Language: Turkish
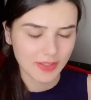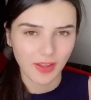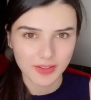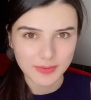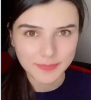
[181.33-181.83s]

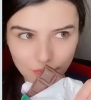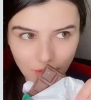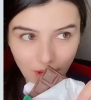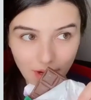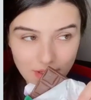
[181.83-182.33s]
aldım.
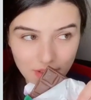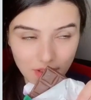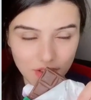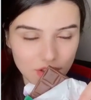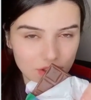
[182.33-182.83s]

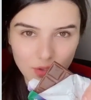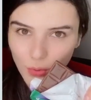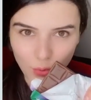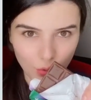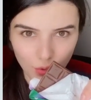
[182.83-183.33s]
Gerçekten aşırı
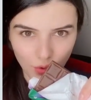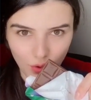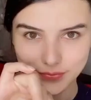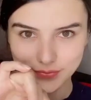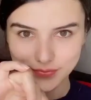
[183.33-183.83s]
yoğun
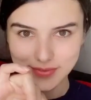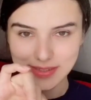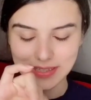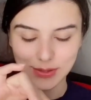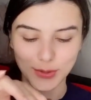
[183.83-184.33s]
kokuyor.
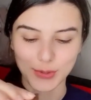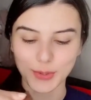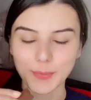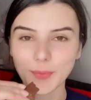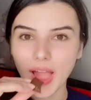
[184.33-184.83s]

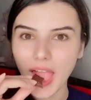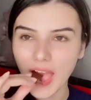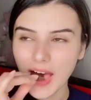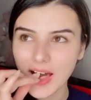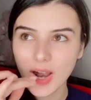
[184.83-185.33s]
Deniyorum.
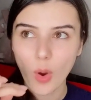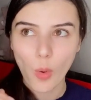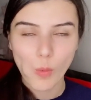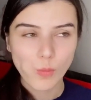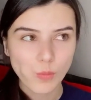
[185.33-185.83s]

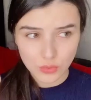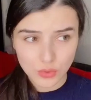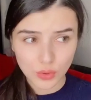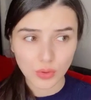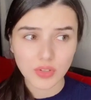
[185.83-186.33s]

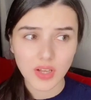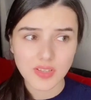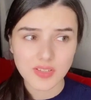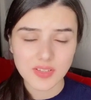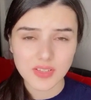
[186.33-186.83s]
Çikolata
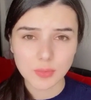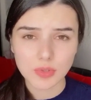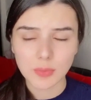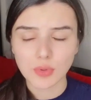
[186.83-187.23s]
hastasıyımdır ama